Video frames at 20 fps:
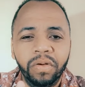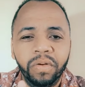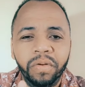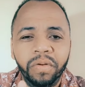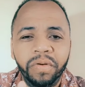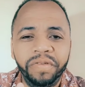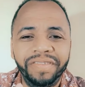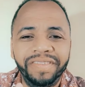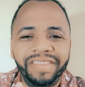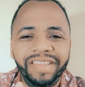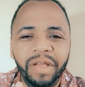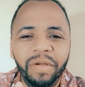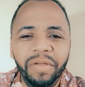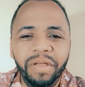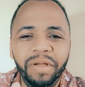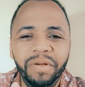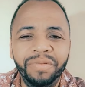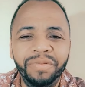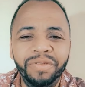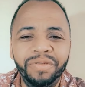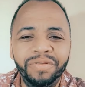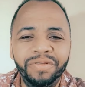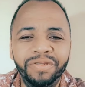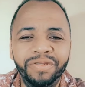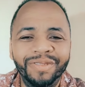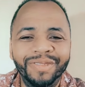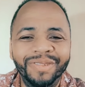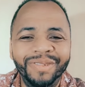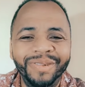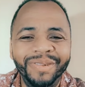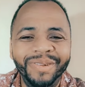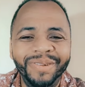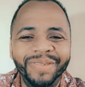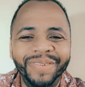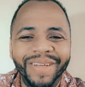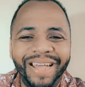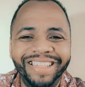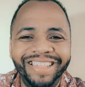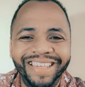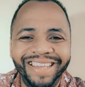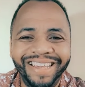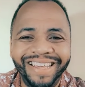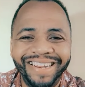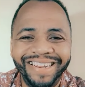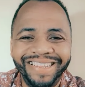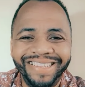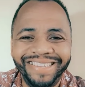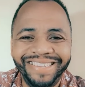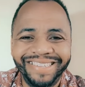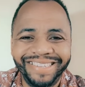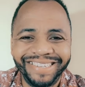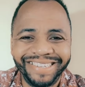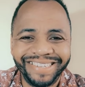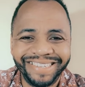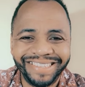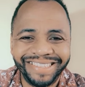O seu eu do futuro vai te agradecer.